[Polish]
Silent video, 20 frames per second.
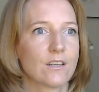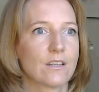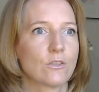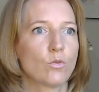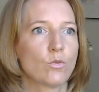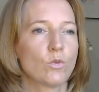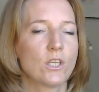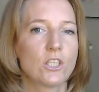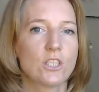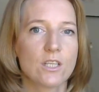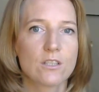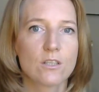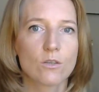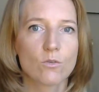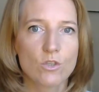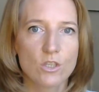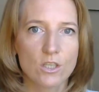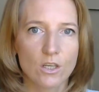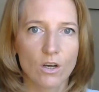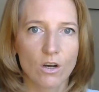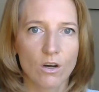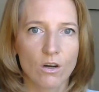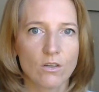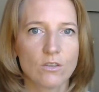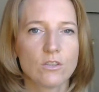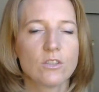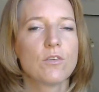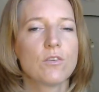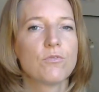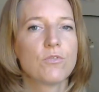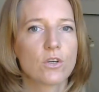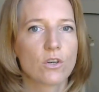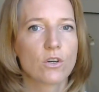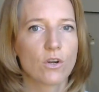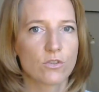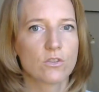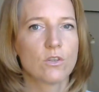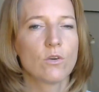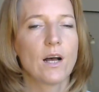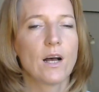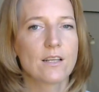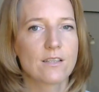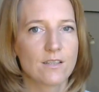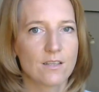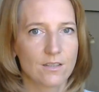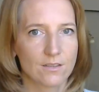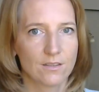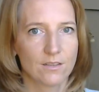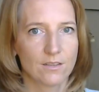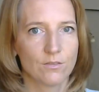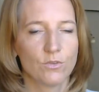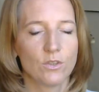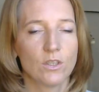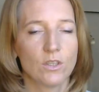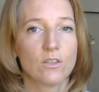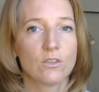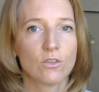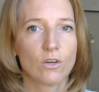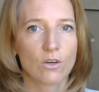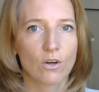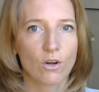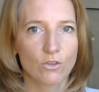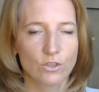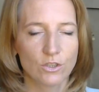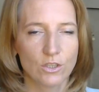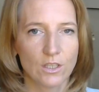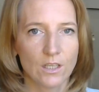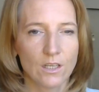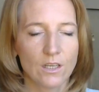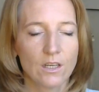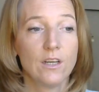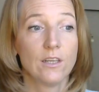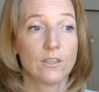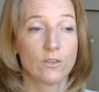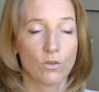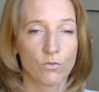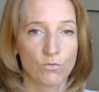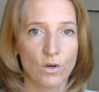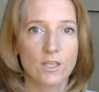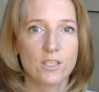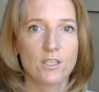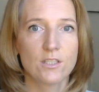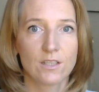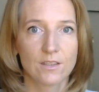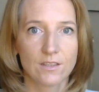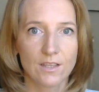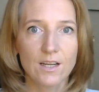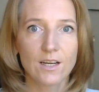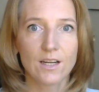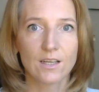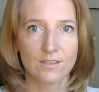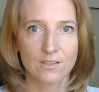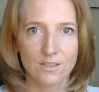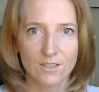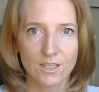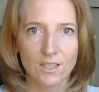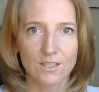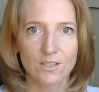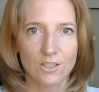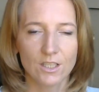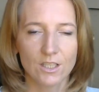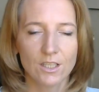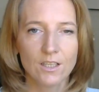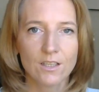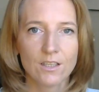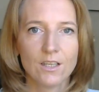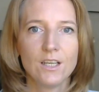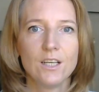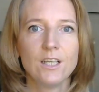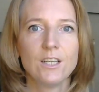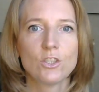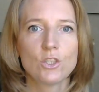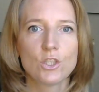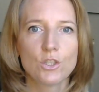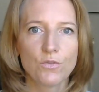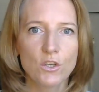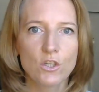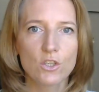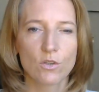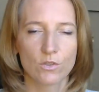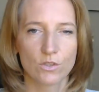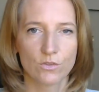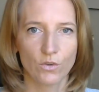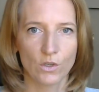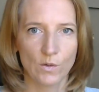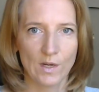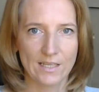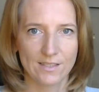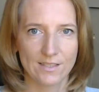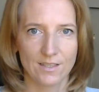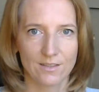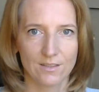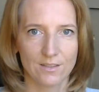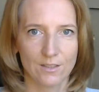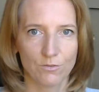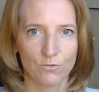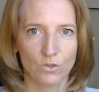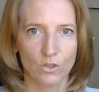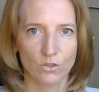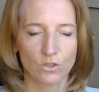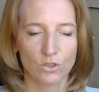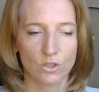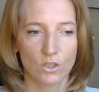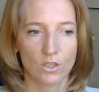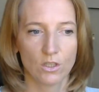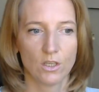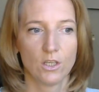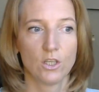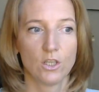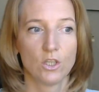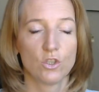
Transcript: które siedzą cicho, nie wyrosną asertywni dorośli. To właśnie teraz dzieci ćwiczą swoją asertywność,